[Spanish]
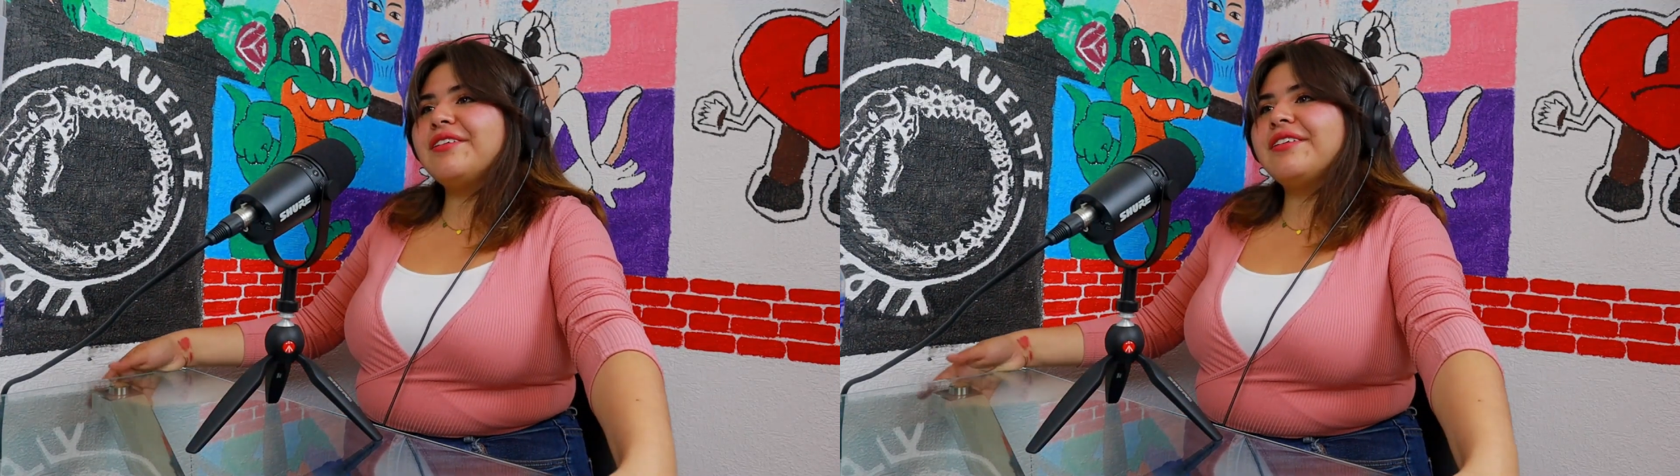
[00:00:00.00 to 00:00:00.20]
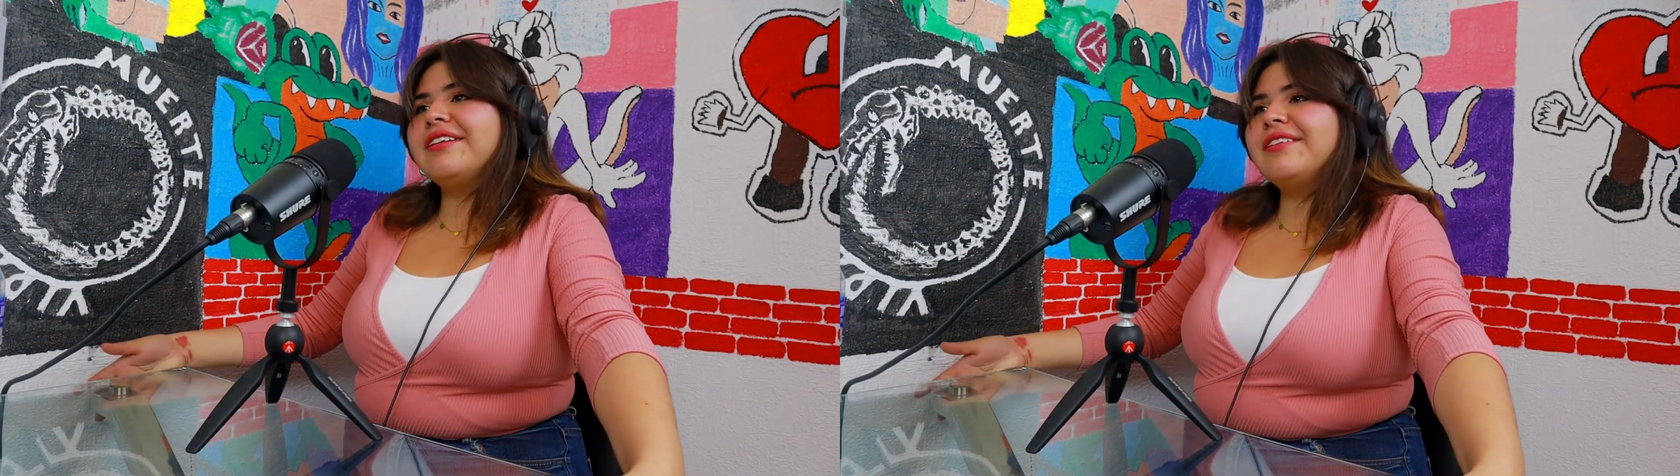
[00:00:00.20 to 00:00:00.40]

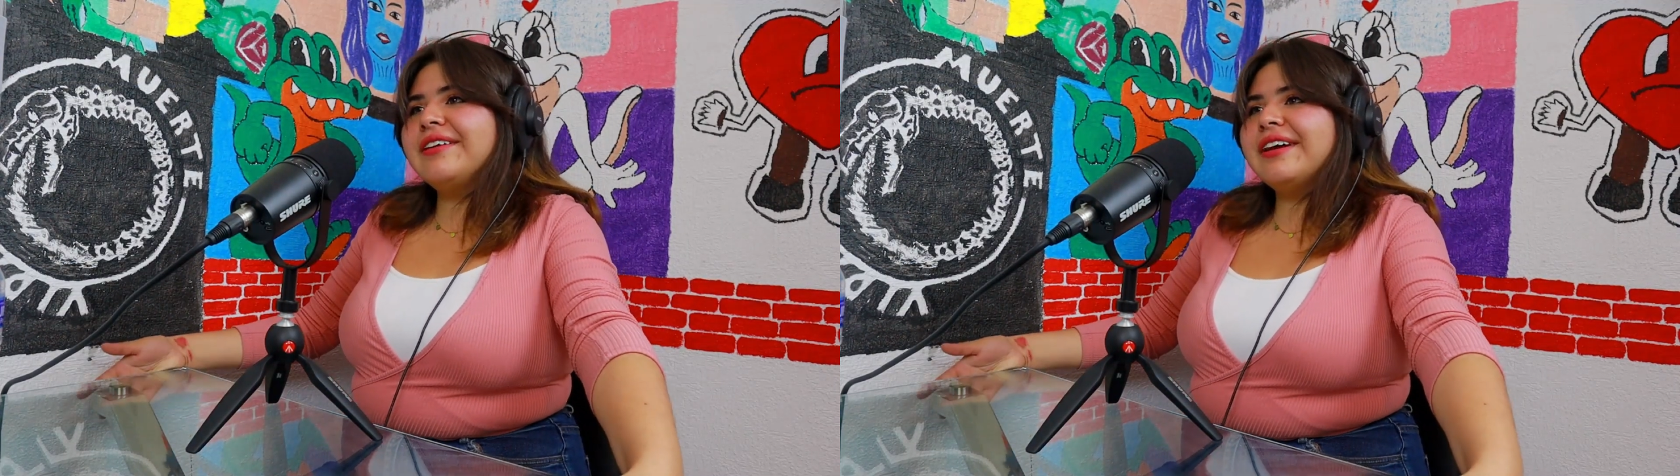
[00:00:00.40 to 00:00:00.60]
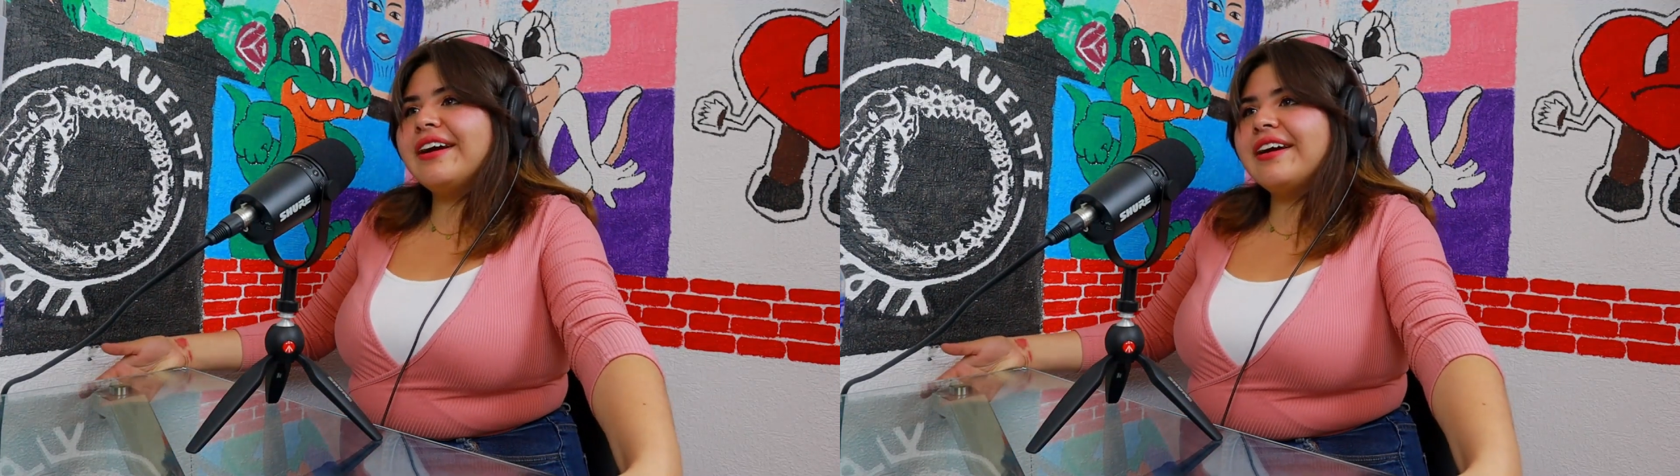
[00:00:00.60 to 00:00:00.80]
yo que tengo
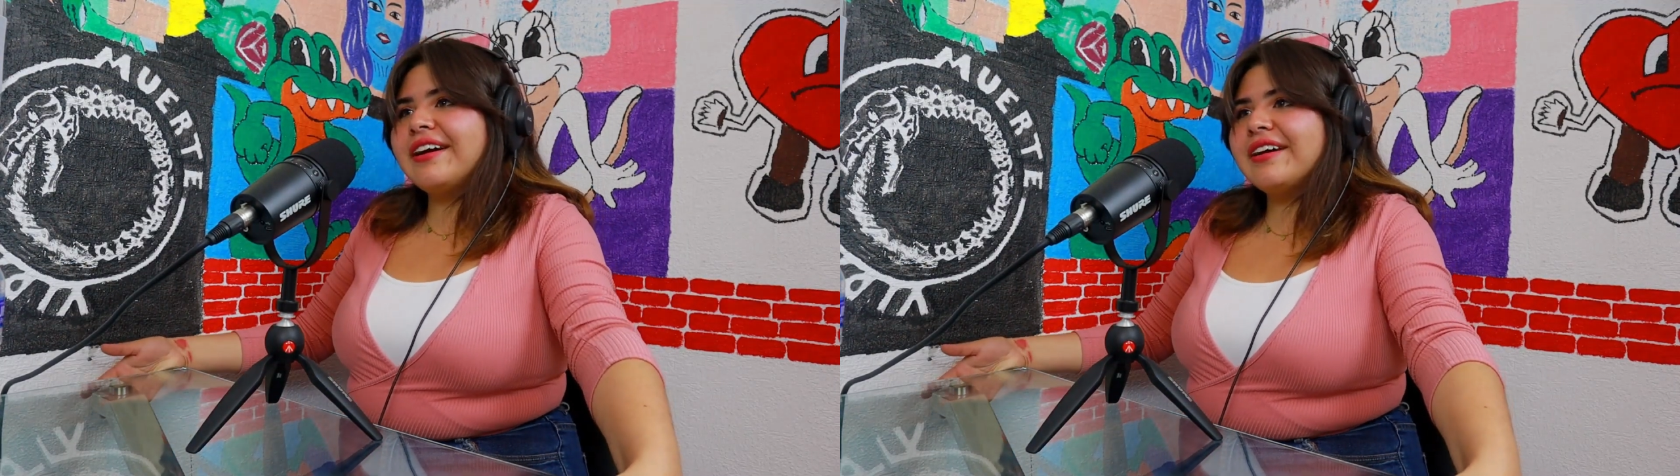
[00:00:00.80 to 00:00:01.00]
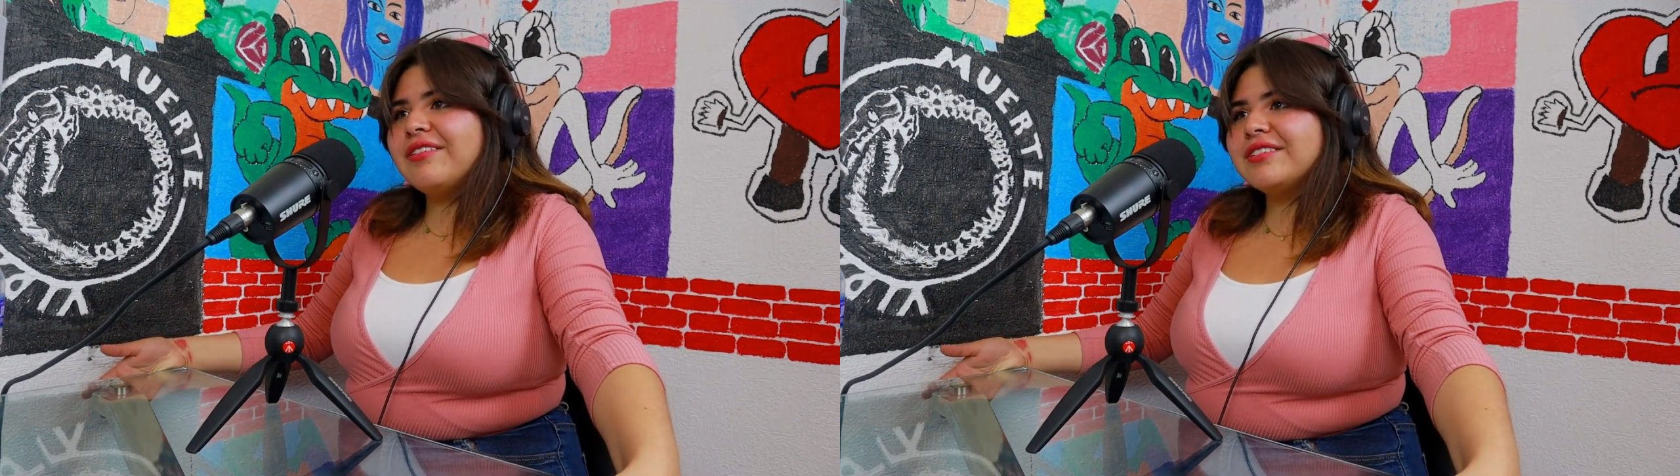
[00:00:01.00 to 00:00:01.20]
que
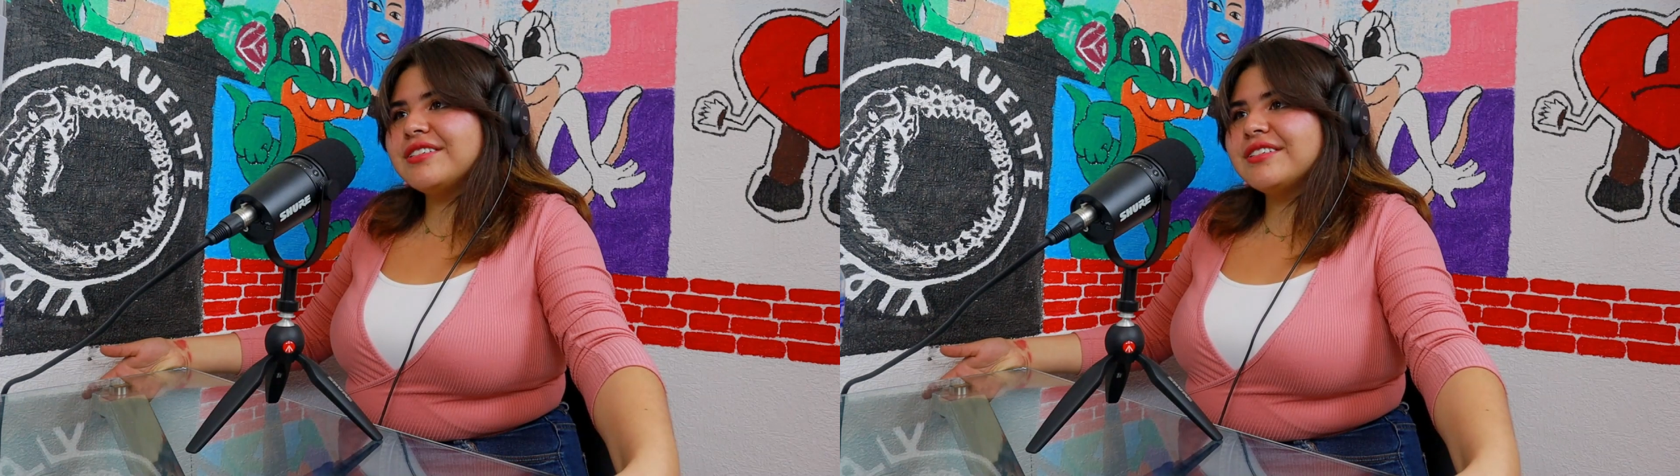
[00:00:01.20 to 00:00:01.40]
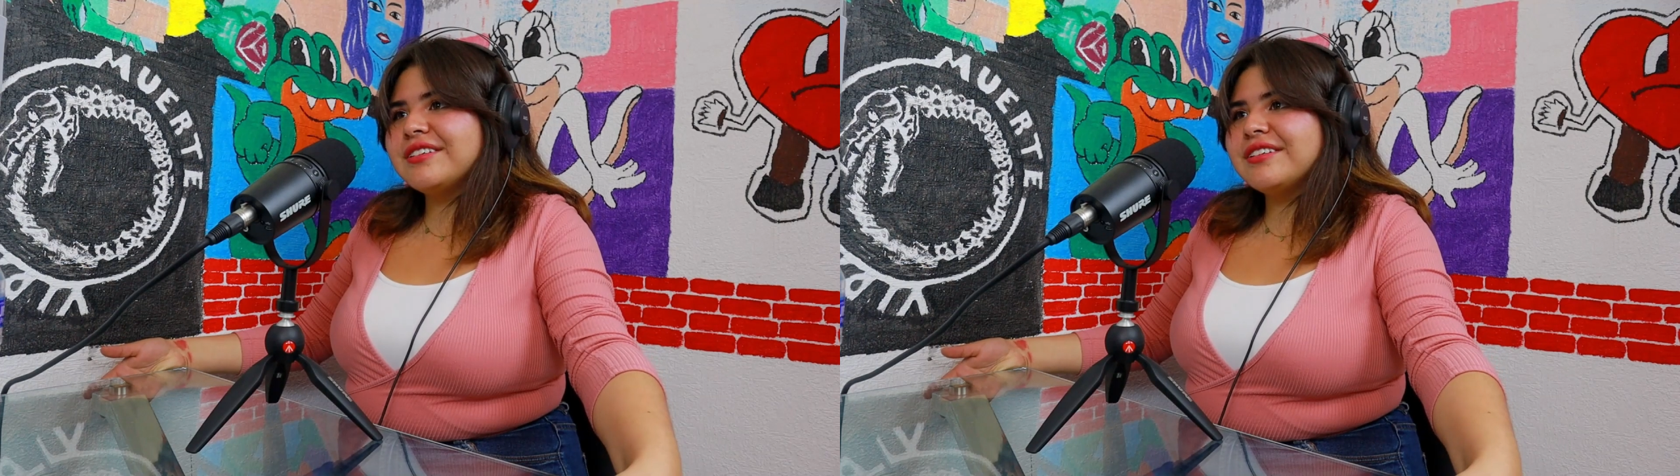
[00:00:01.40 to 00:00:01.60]
cargar
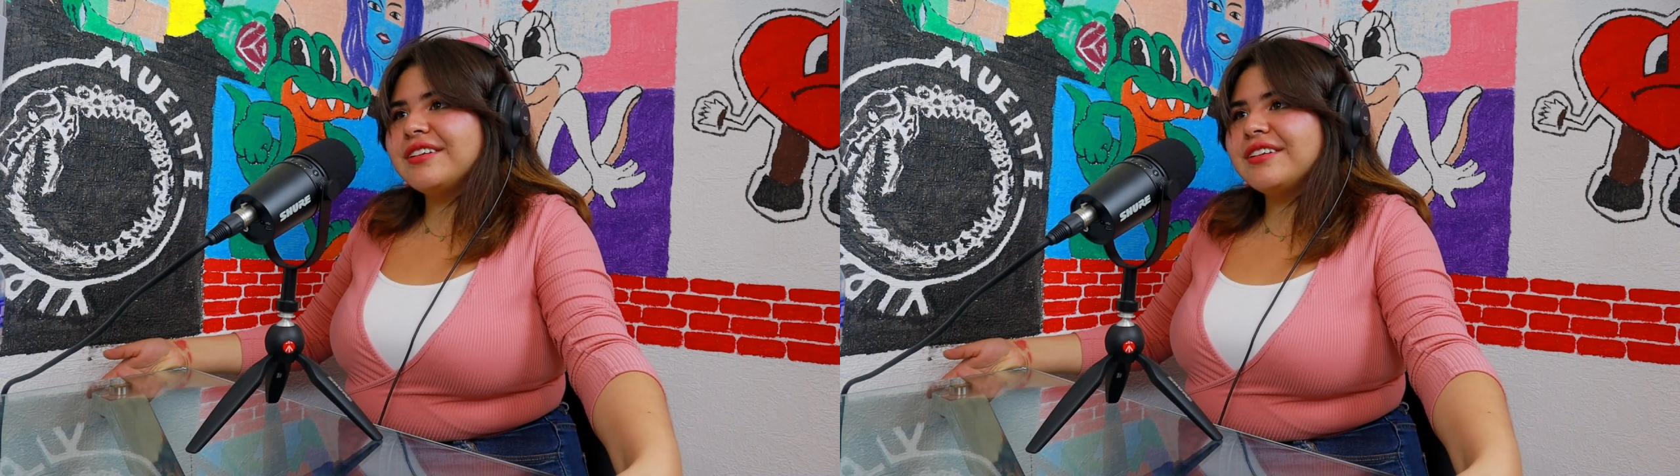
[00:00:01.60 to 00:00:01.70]
lunch